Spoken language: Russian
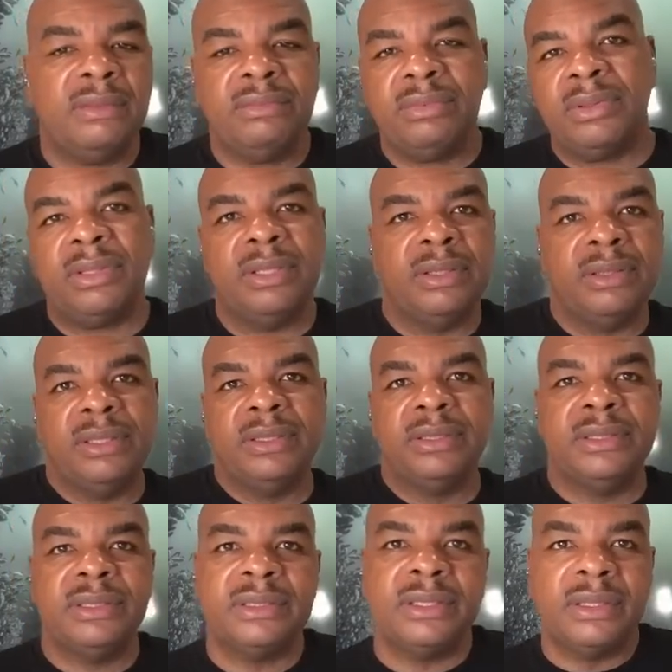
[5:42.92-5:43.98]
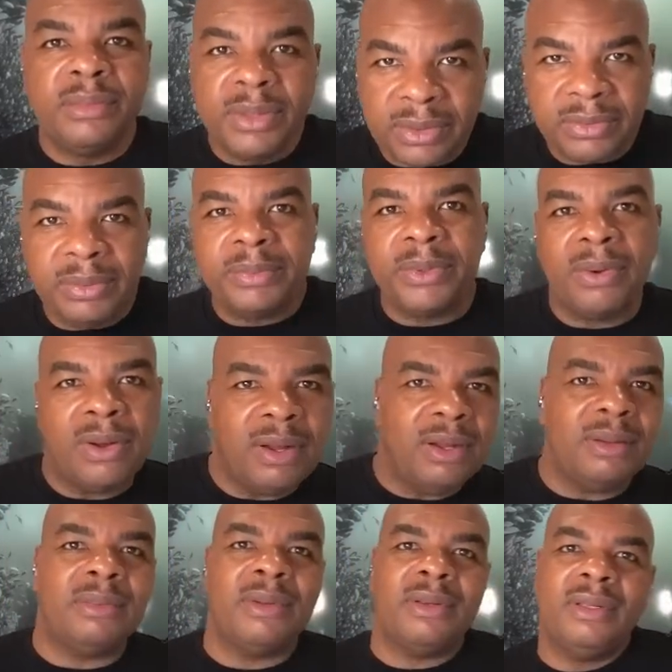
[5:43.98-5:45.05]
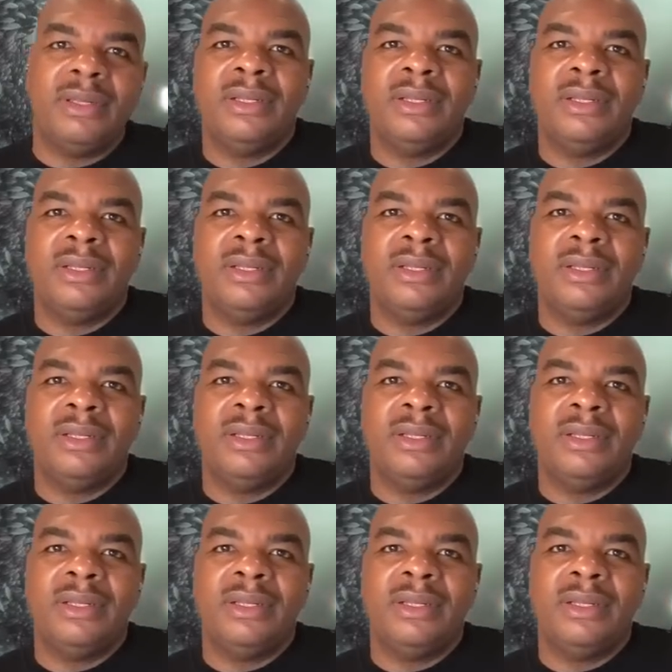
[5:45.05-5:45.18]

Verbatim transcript: это очевидно будет криптохаб.